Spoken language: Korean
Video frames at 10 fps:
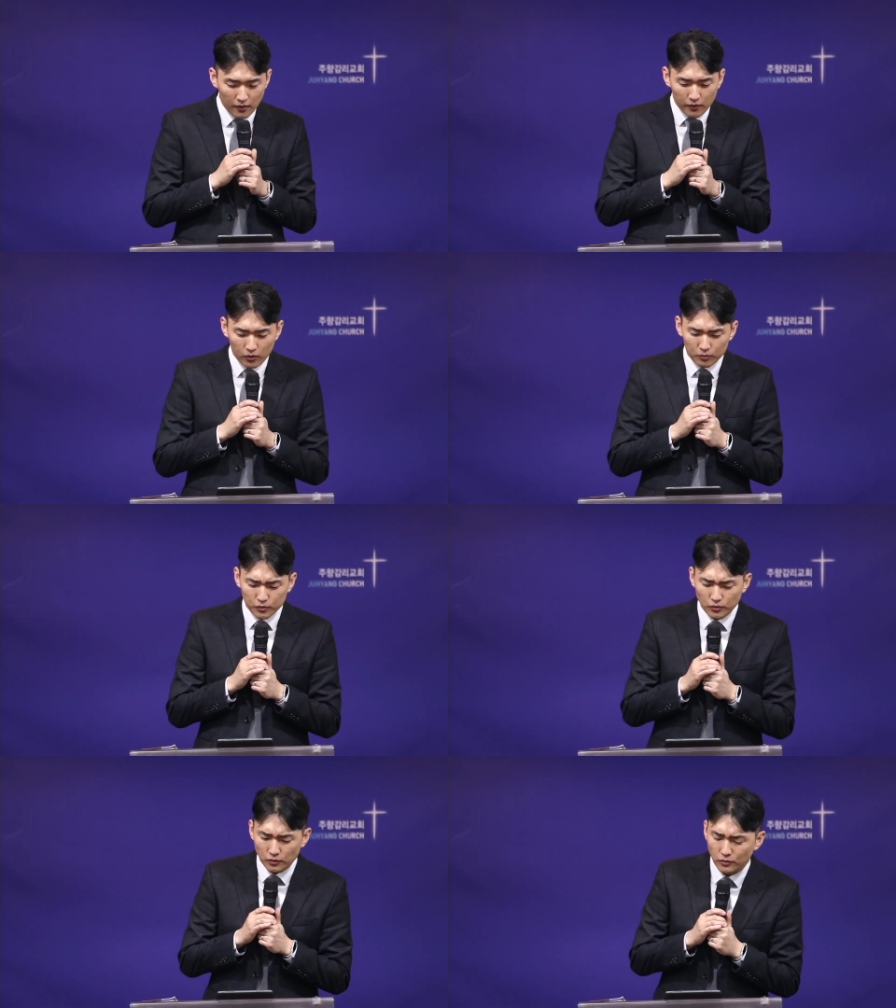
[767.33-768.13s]

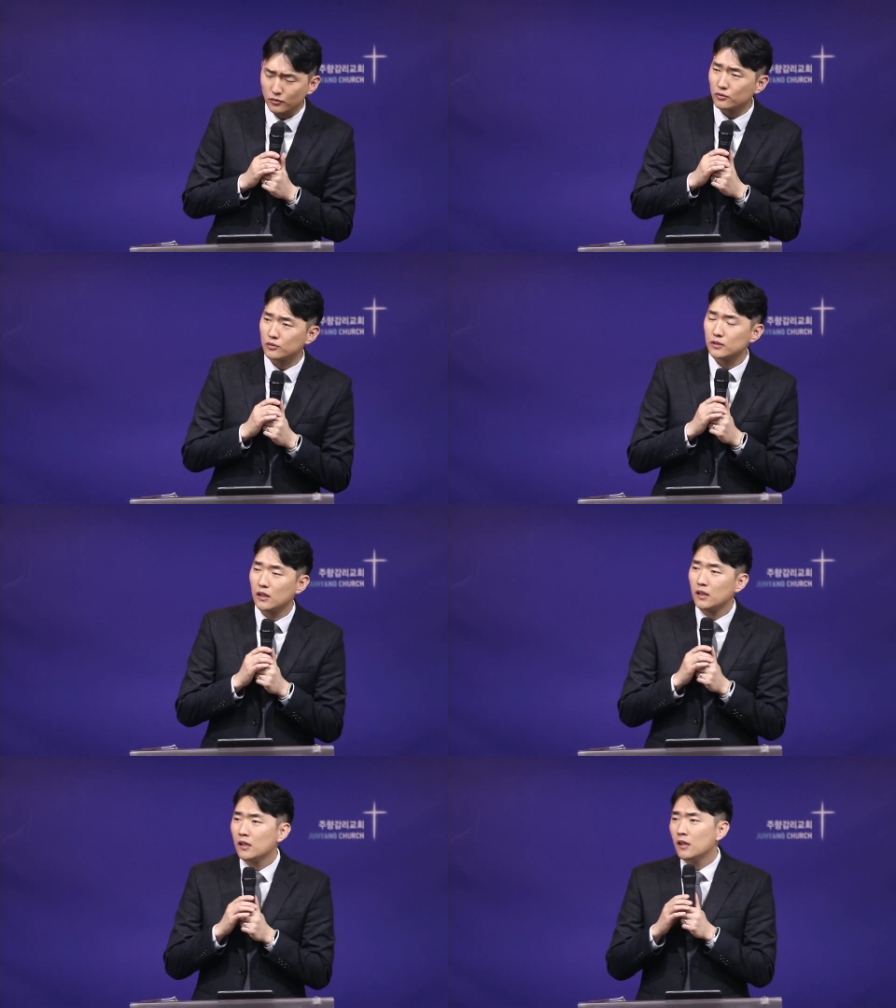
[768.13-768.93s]
여러분
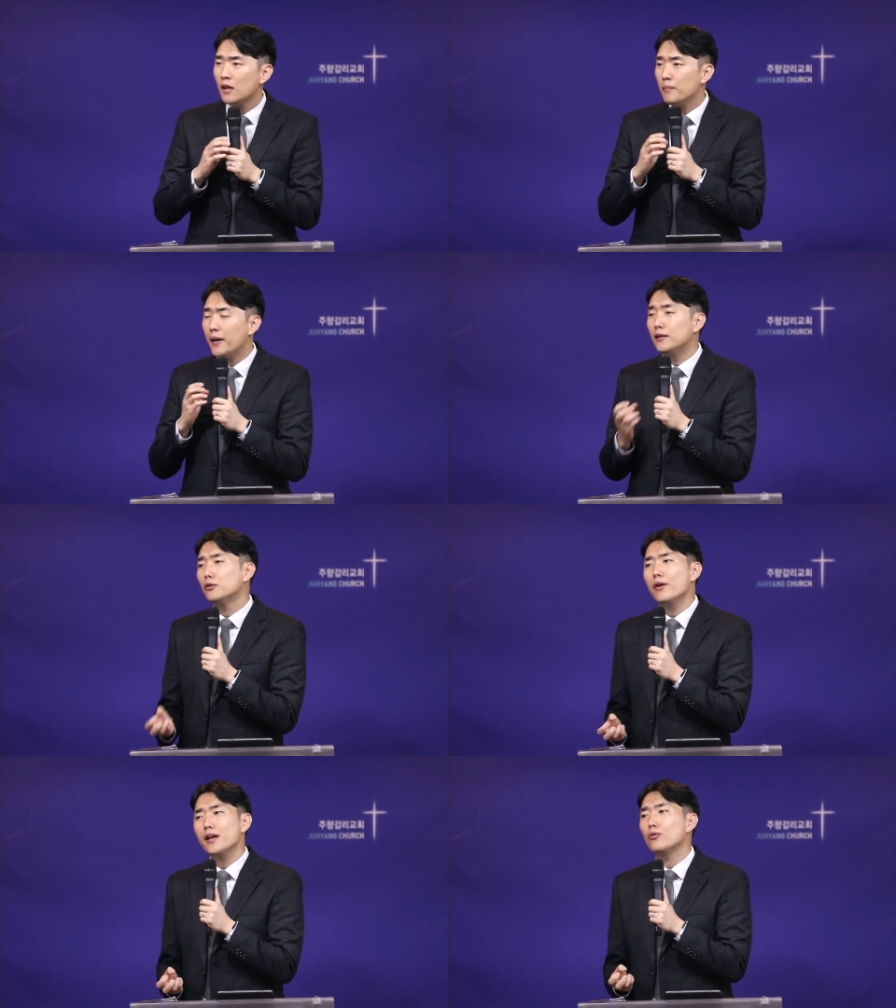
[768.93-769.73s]

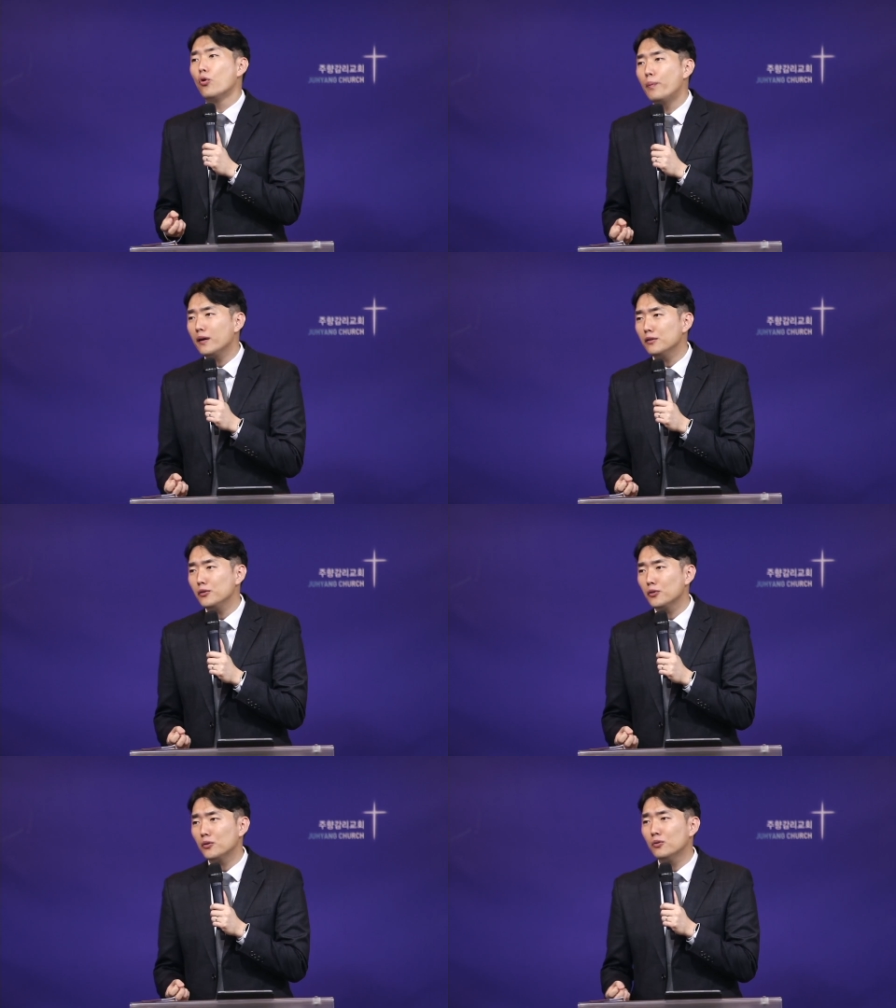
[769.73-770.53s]
베드로의
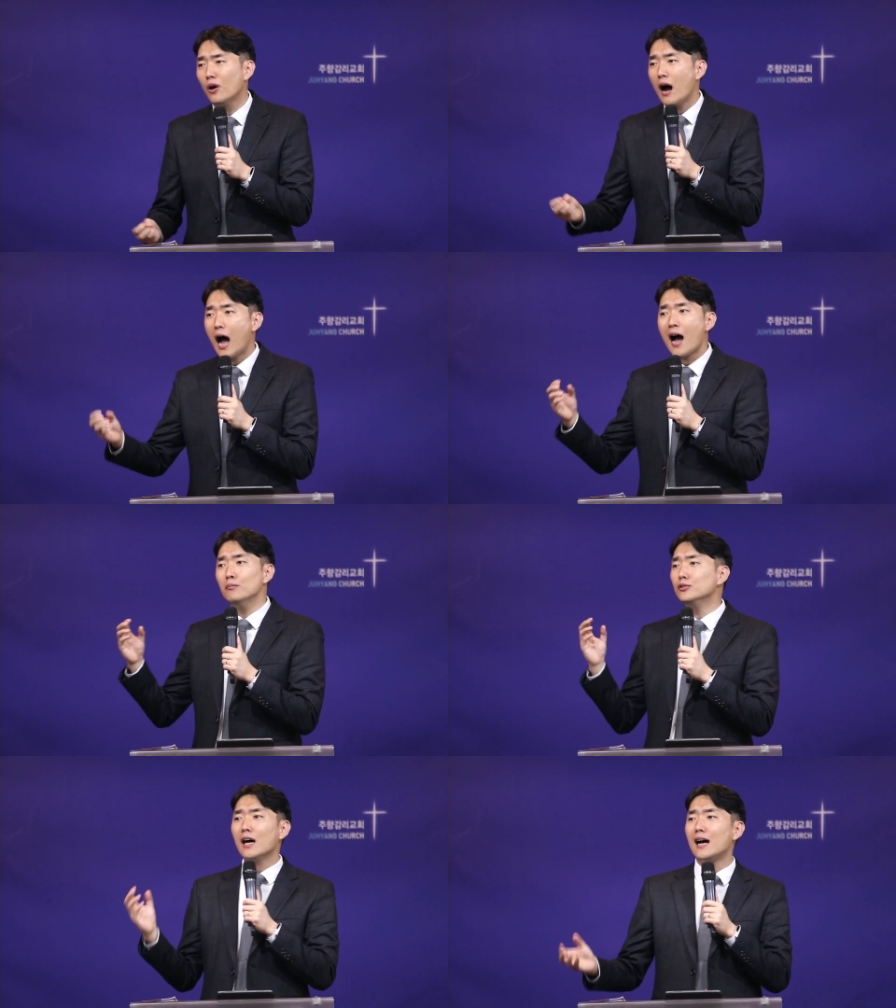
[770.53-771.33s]
고백은요
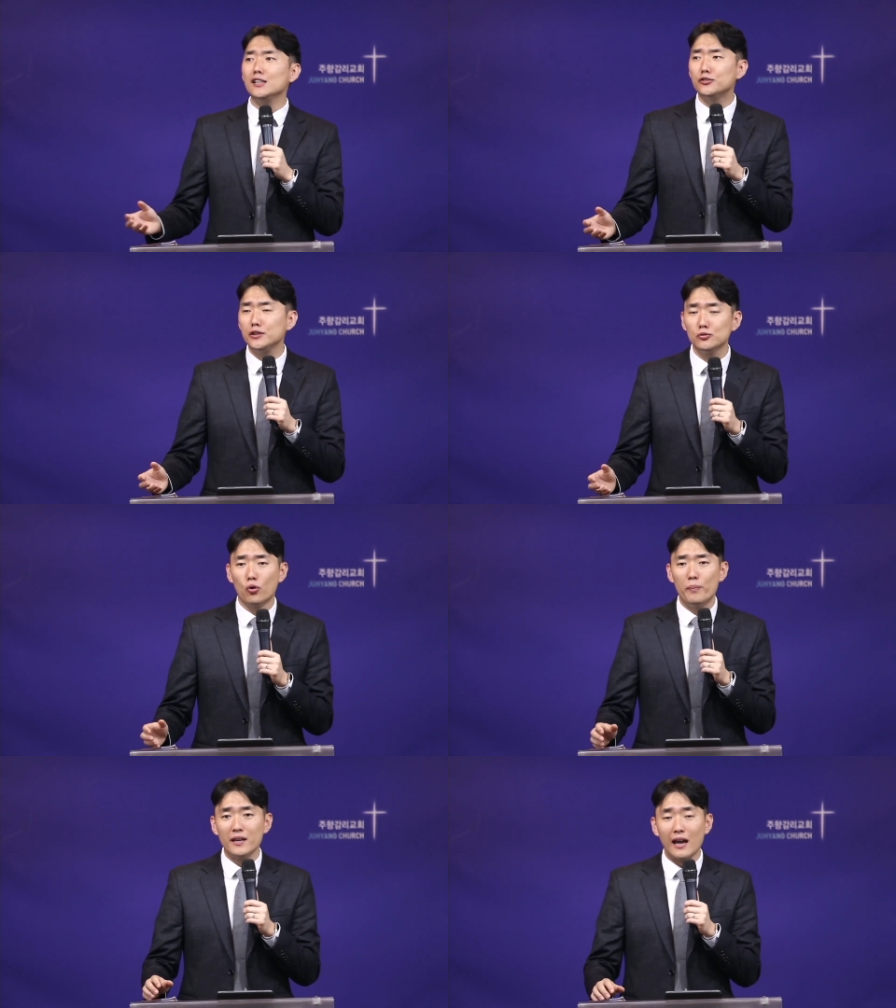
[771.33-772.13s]
아무나 할 수 있는
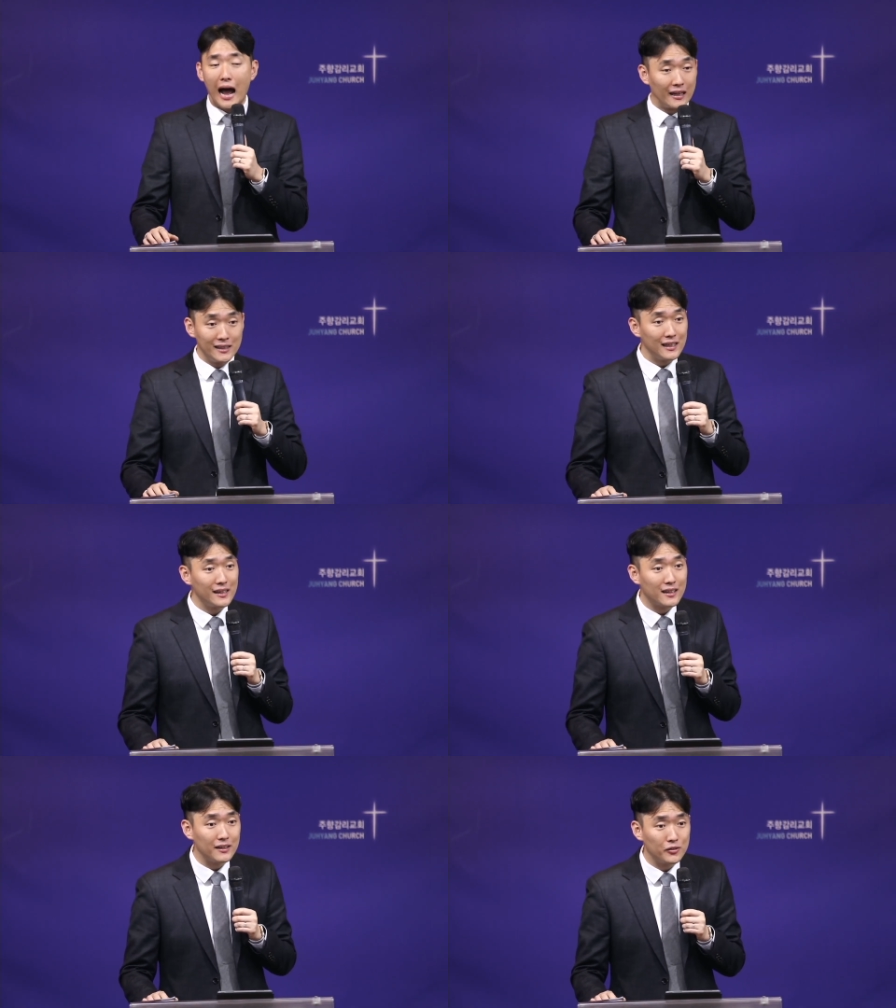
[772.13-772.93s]
고백이
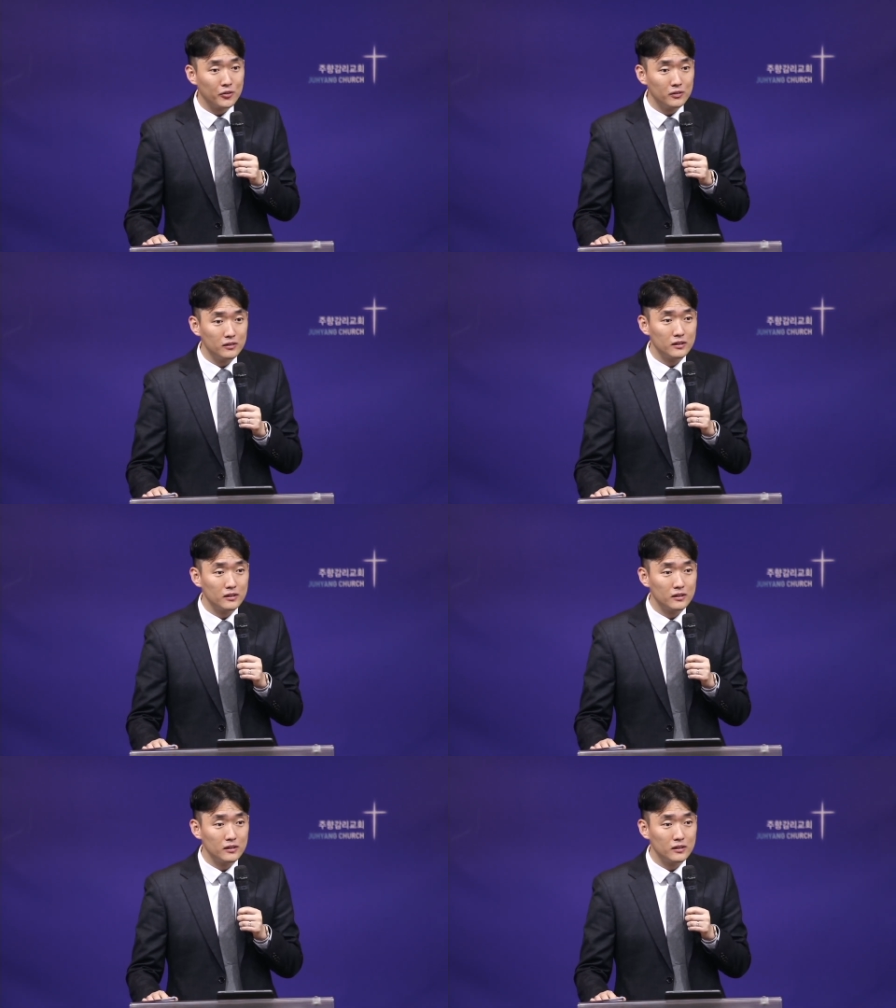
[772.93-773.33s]
아니라니까요.